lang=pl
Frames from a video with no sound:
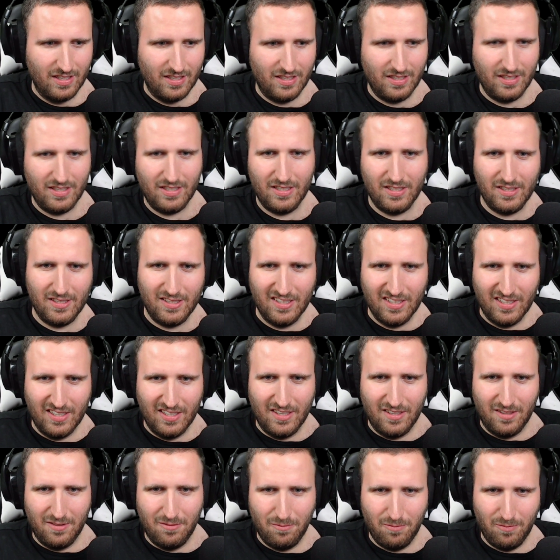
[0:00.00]
I
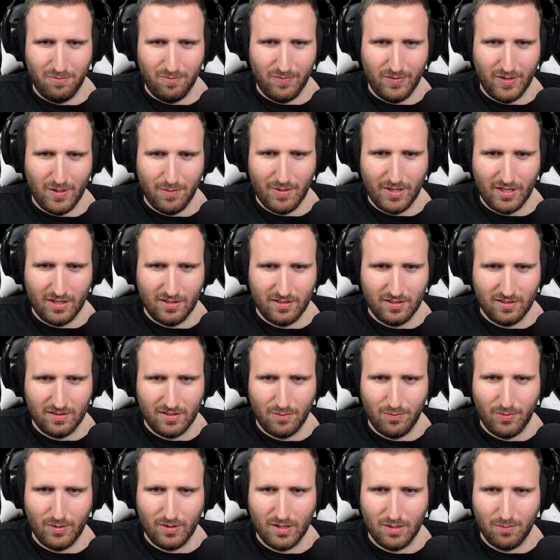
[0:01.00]
Dobra, ja sobie
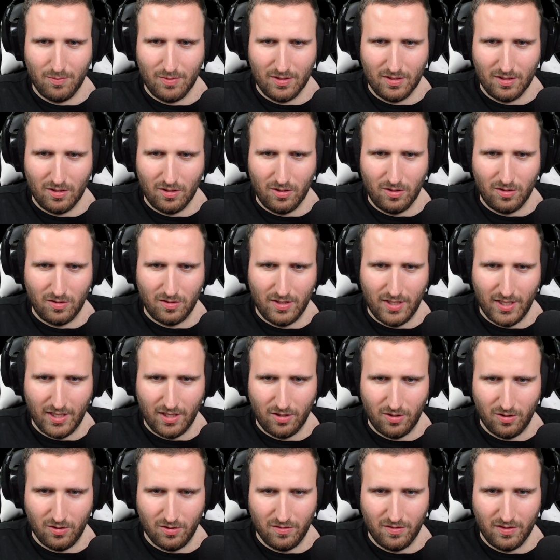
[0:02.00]
zabiorę i będę, o
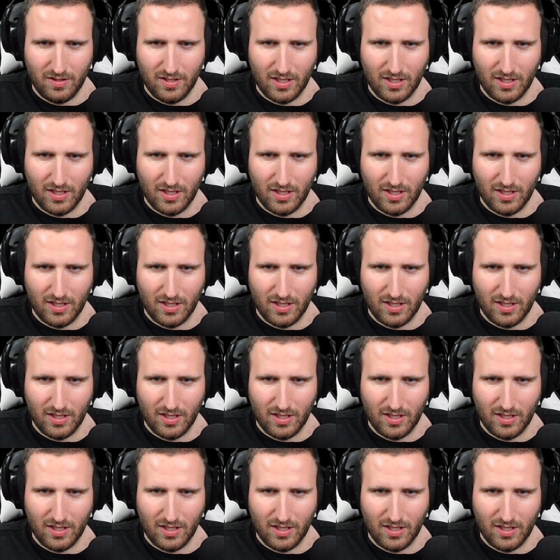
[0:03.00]
tak, o,